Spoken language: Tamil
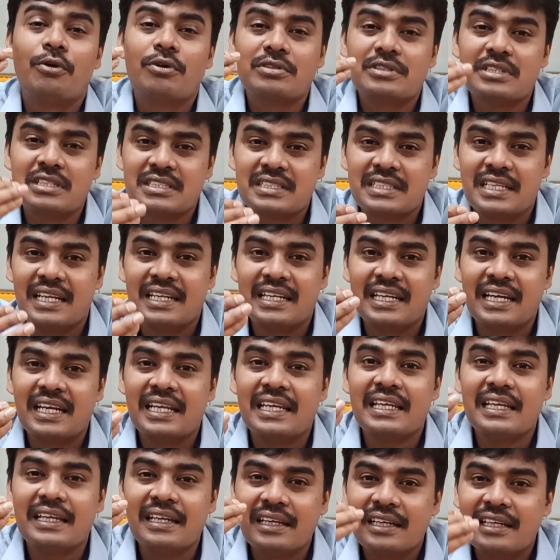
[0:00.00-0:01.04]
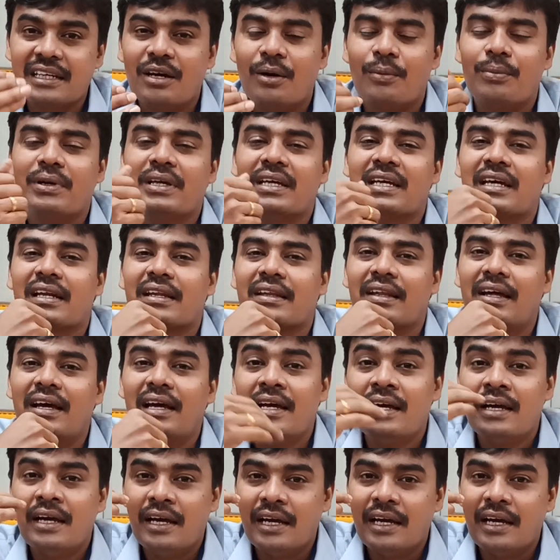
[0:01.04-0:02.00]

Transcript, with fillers: கோர்சஸ் என்னென்ன இருக்குது அப்படிங்கிறத